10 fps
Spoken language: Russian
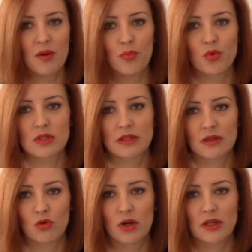после
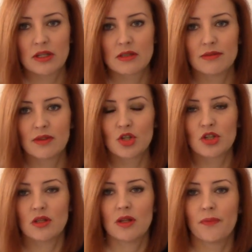того, как я
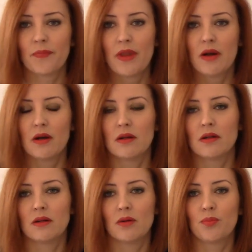завершила
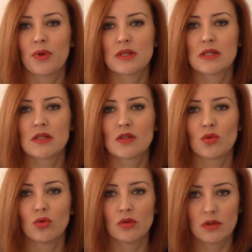э, процесс
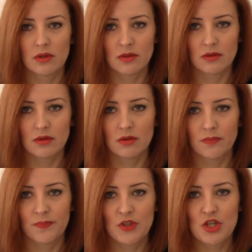от э,
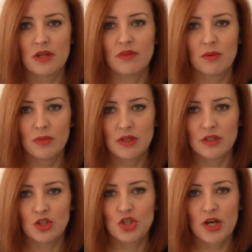чаривной
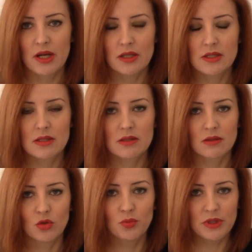мыти чай с
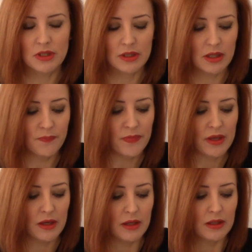клубникой,
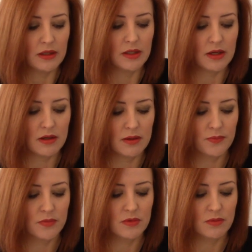я
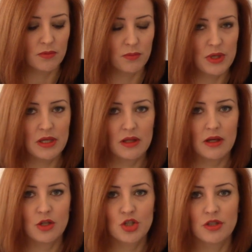
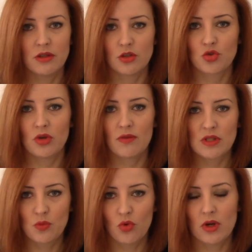приняла решение, что я
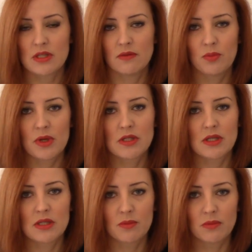возьму основным
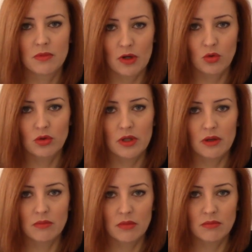процессом
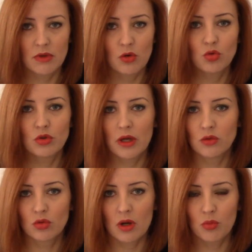какую-то какую -то
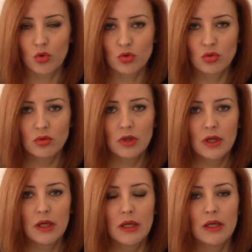одну работу –
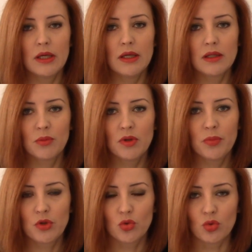и это был
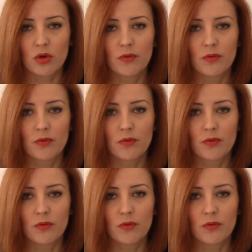петух.